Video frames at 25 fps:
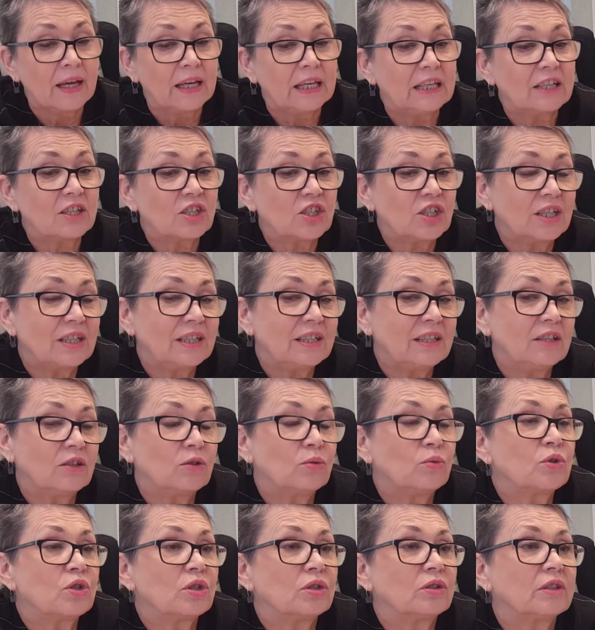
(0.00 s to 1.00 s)
Jeżeli
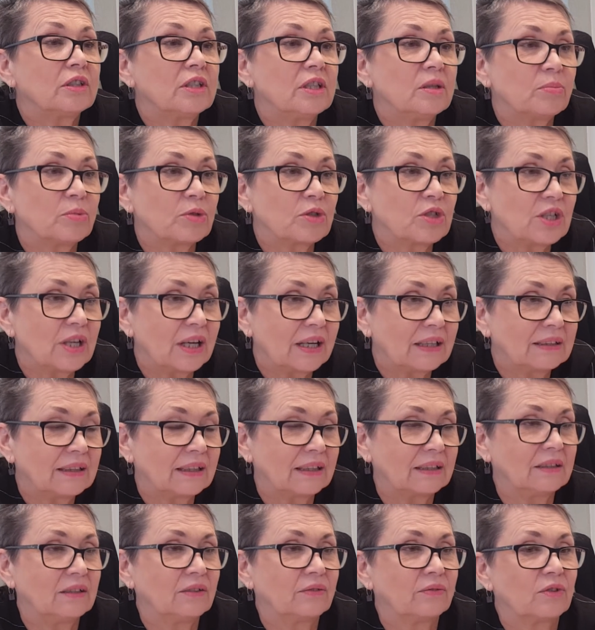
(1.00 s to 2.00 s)
urząd nie
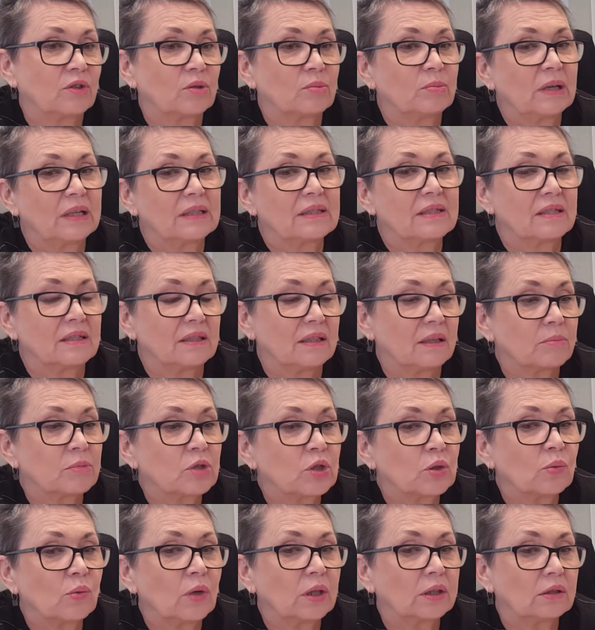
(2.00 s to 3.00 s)
posiada informacji
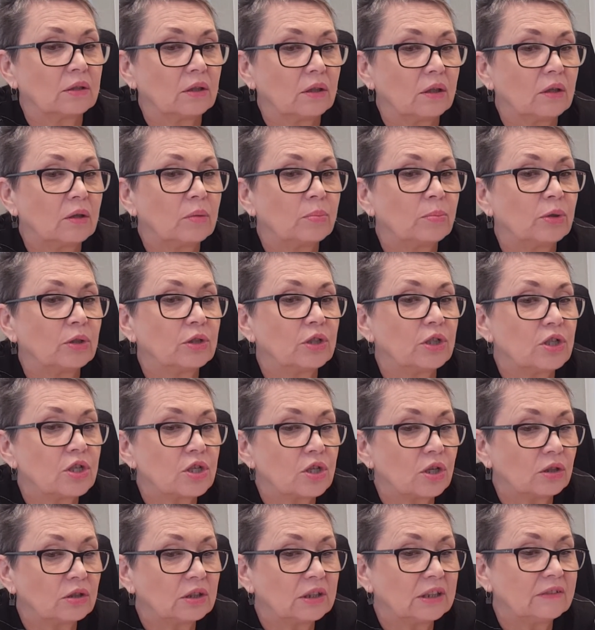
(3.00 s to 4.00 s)
np. o
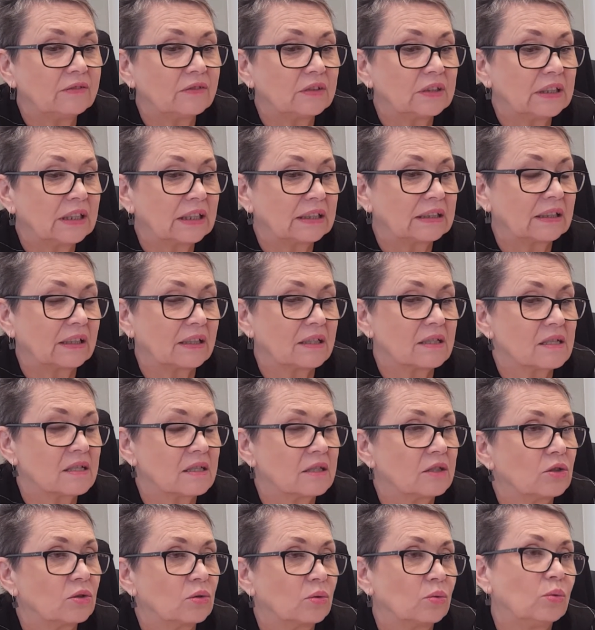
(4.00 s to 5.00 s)
poniesionych wydatkach z
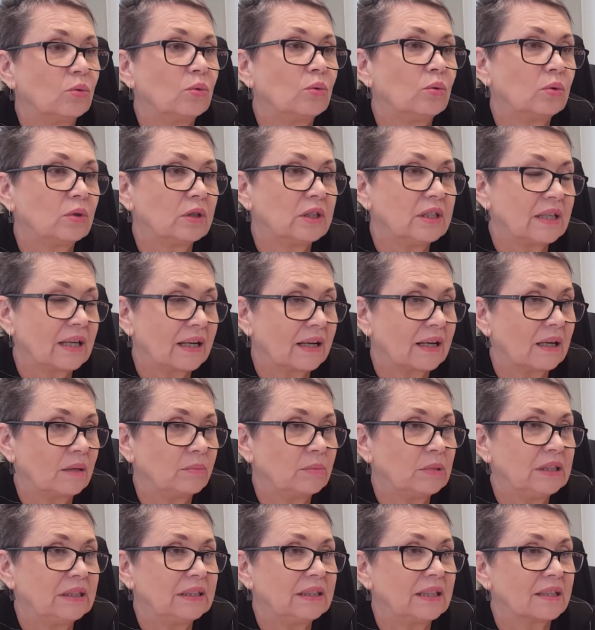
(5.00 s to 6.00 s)
tytułu ulgi
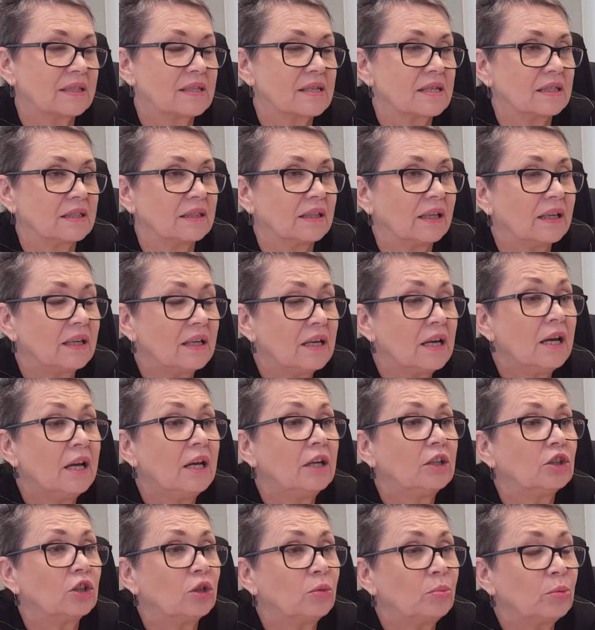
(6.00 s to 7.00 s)
rehabilitacyjnej,
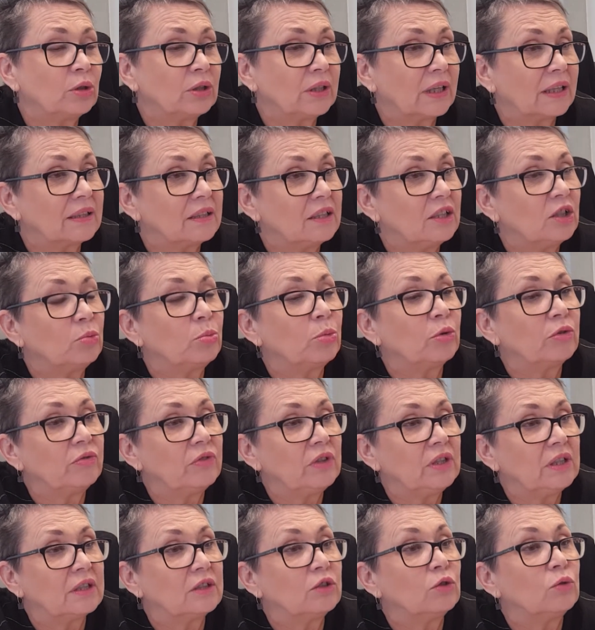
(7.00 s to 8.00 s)
to podatnik
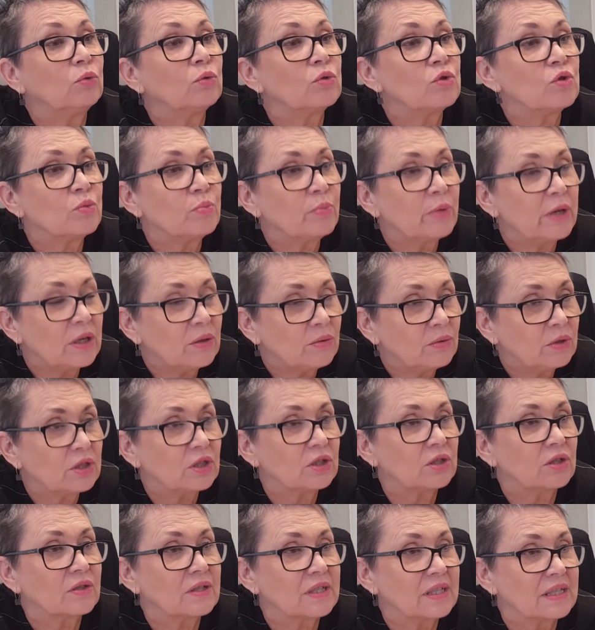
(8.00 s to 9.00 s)
powinien
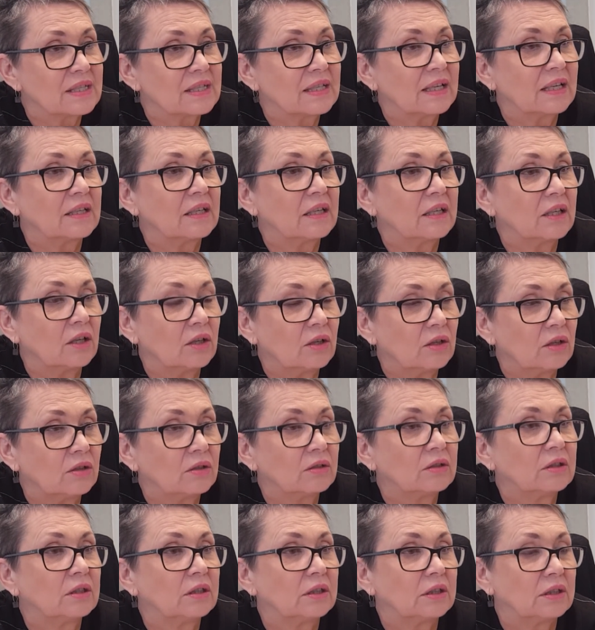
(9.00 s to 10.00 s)
uzupełnić to zeznanie o
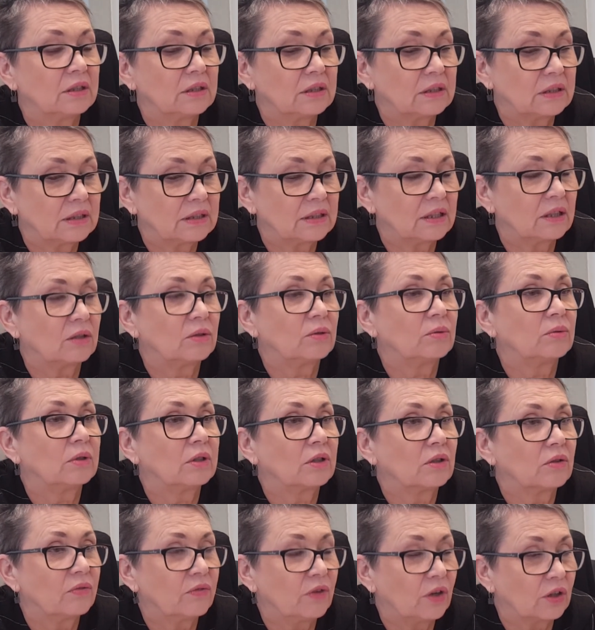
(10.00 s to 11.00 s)
e, tą
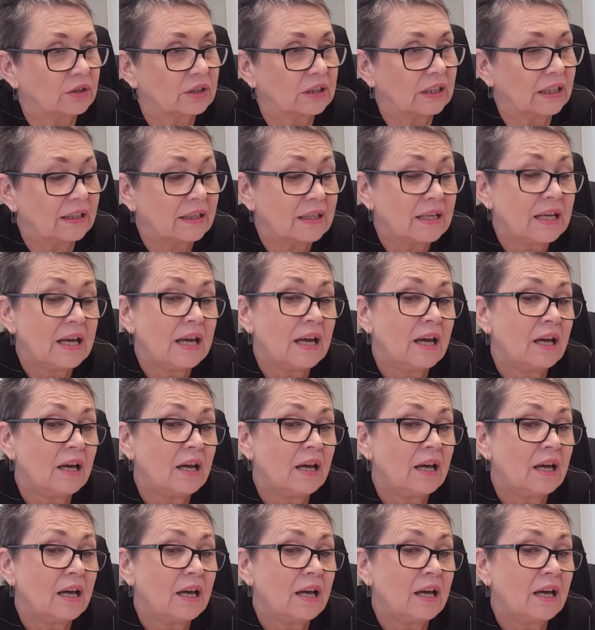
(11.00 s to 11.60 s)
kwotę.